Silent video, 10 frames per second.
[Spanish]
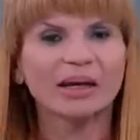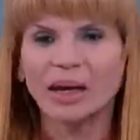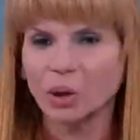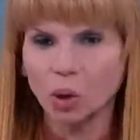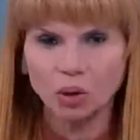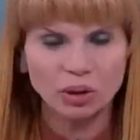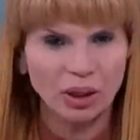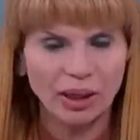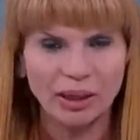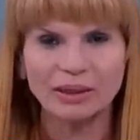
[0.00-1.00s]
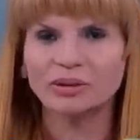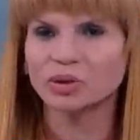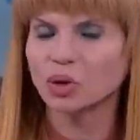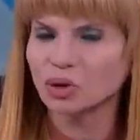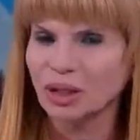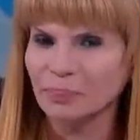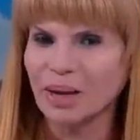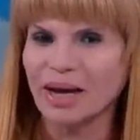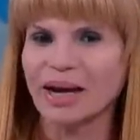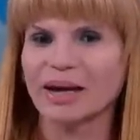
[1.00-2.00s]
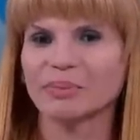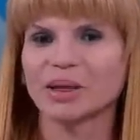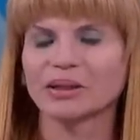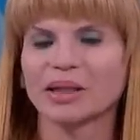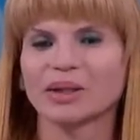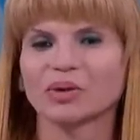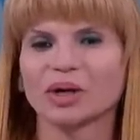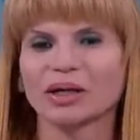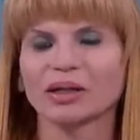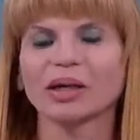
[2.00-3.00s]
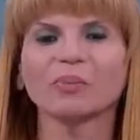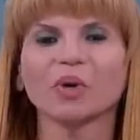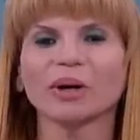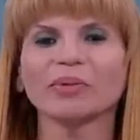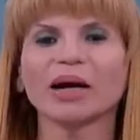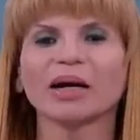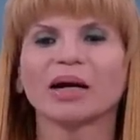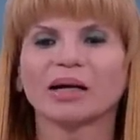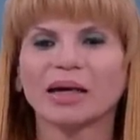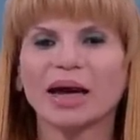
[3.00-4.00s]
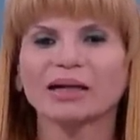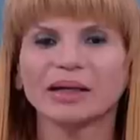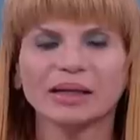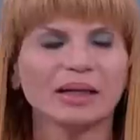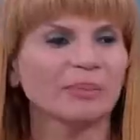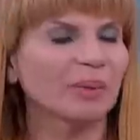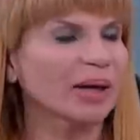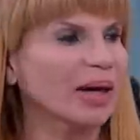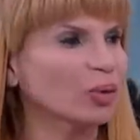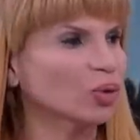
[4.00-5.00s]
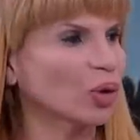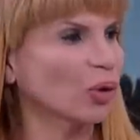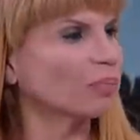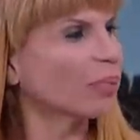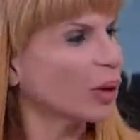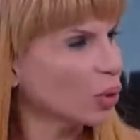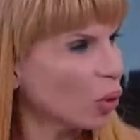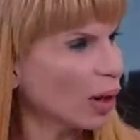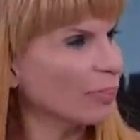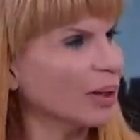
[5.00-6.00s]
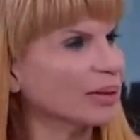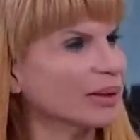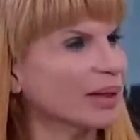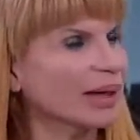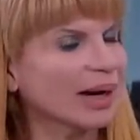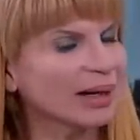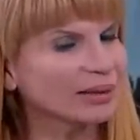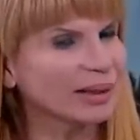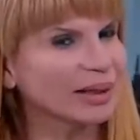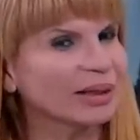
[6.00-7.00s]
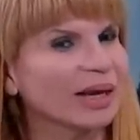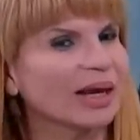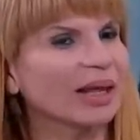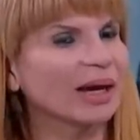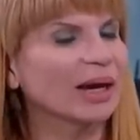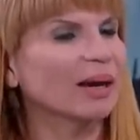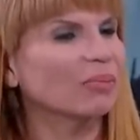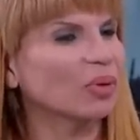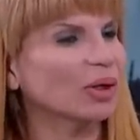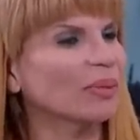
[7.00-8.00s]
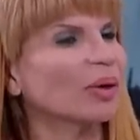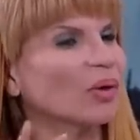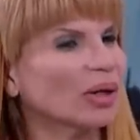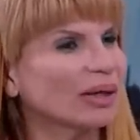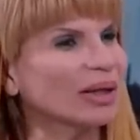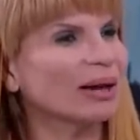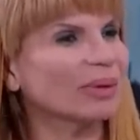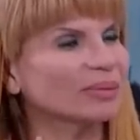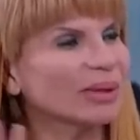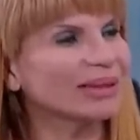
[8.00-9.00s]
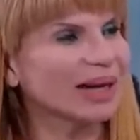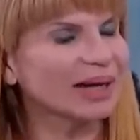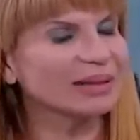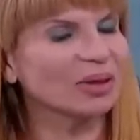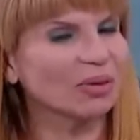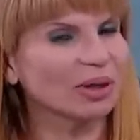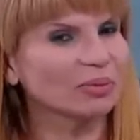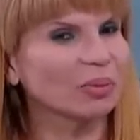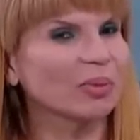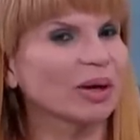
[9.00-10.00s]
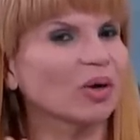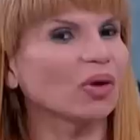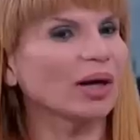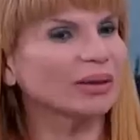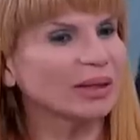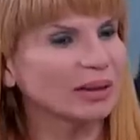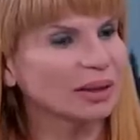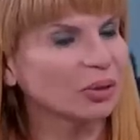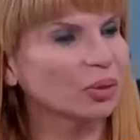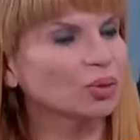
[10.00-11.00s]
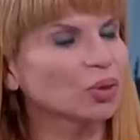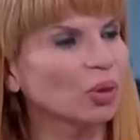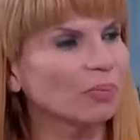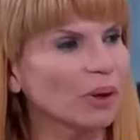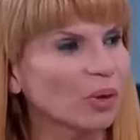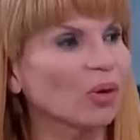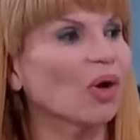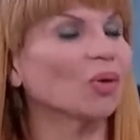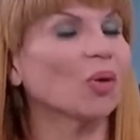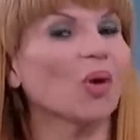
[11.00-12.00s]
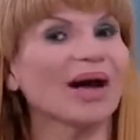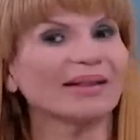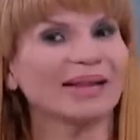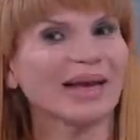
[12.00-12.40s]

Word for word: Que no se, eh, no se me alarmen tanto la gente de Puebla, que hay que tener precaución, pero no cambiarse de casa ni nada, porque veo que nada más va a estar así con las fumarolas, haciendo erupción, pero no a